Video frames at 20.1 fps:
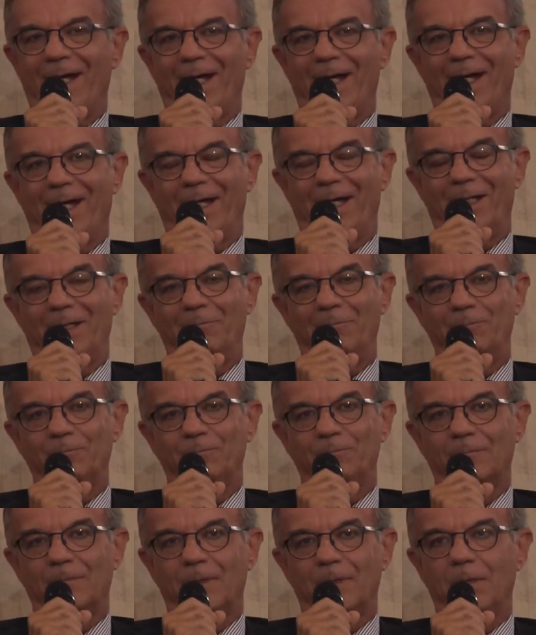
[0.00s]

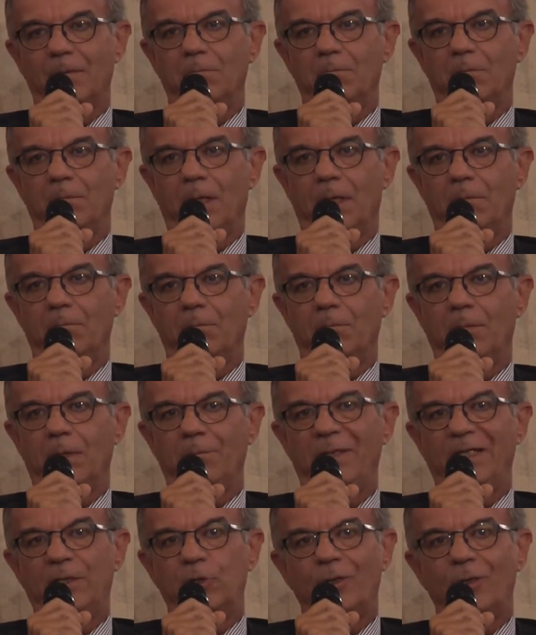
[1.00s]
Um,
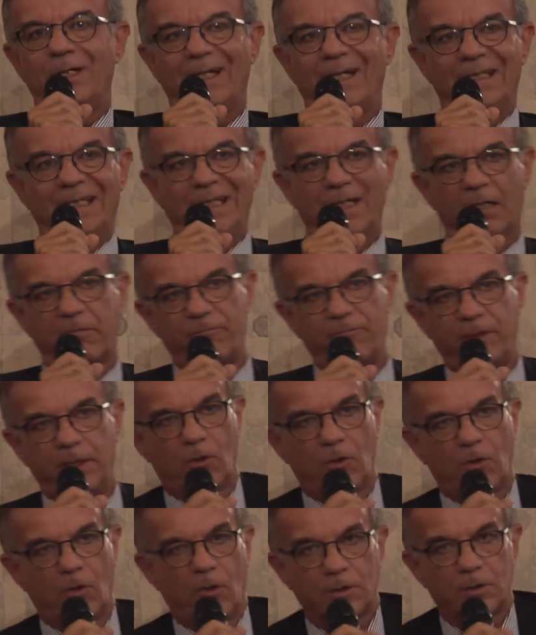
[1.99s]
mi tocca
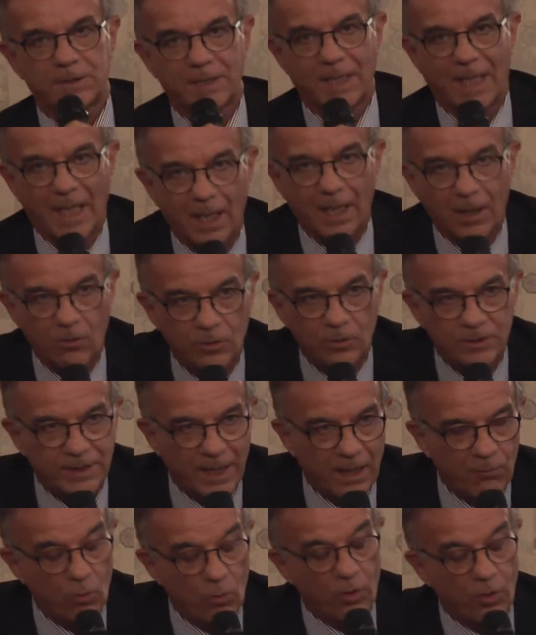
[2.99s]
dirvi cosa,
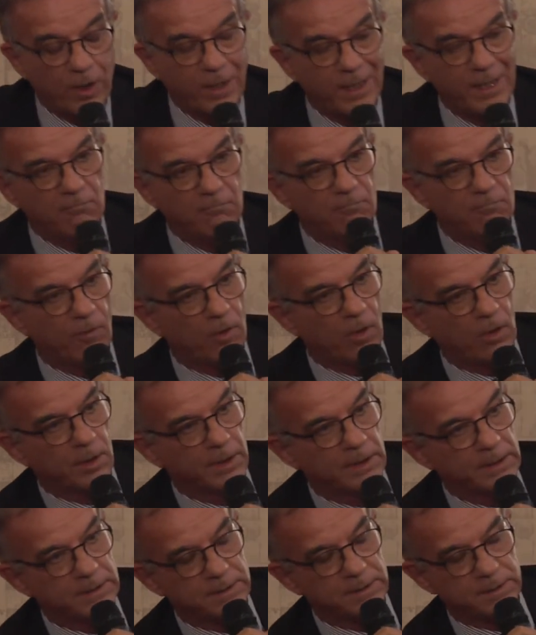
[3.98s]
cos'è Working
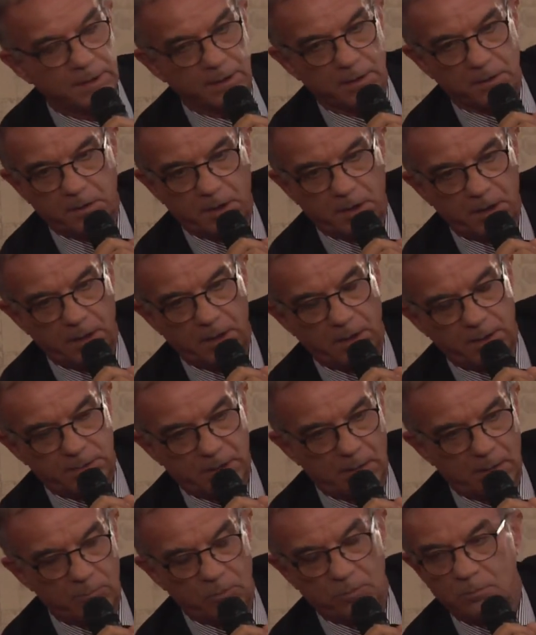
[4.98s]
Voice, che
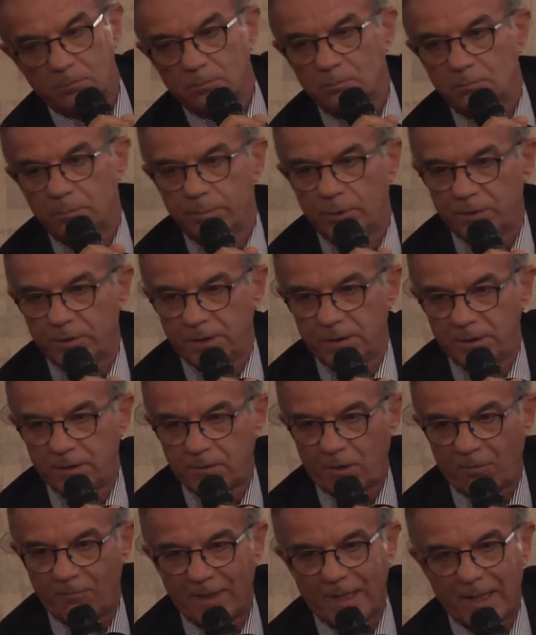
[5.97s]
diciamo, potete
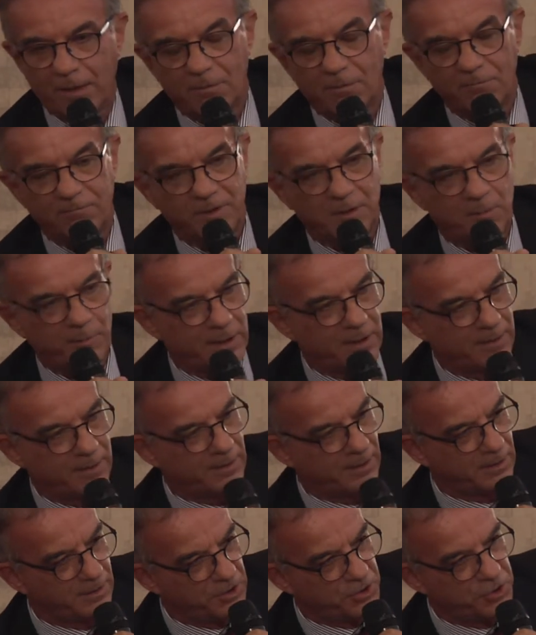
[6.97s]
trovare
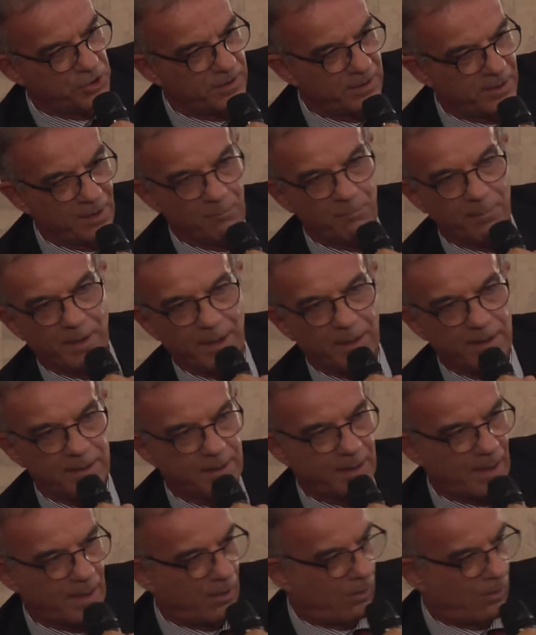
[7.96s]
ovviamente digitalmente.